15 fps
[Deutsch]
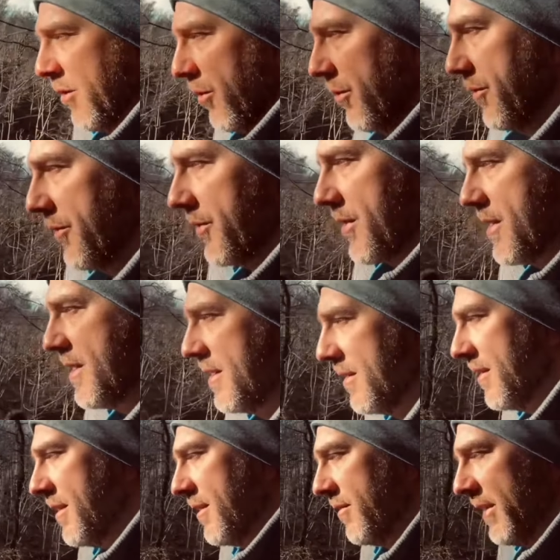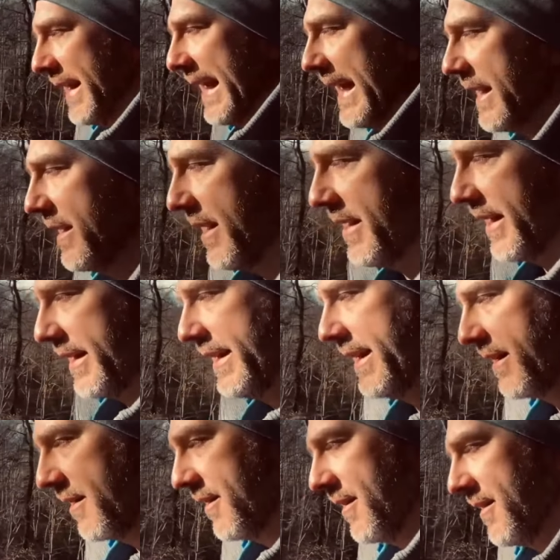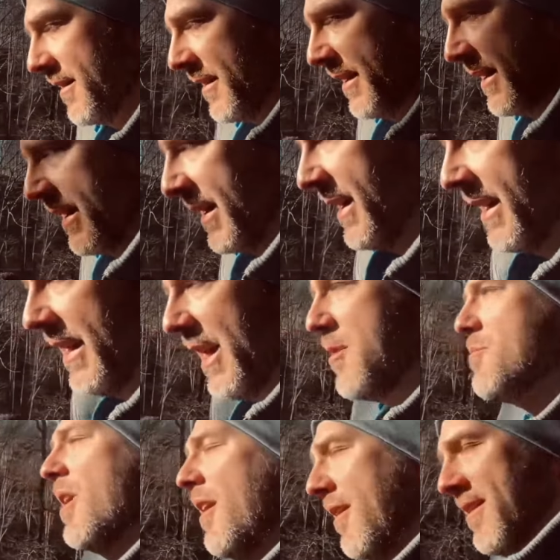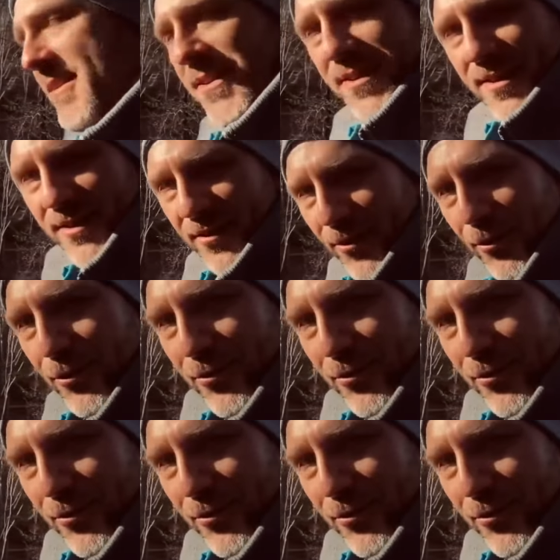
Und wir gehen in der Regel immer zu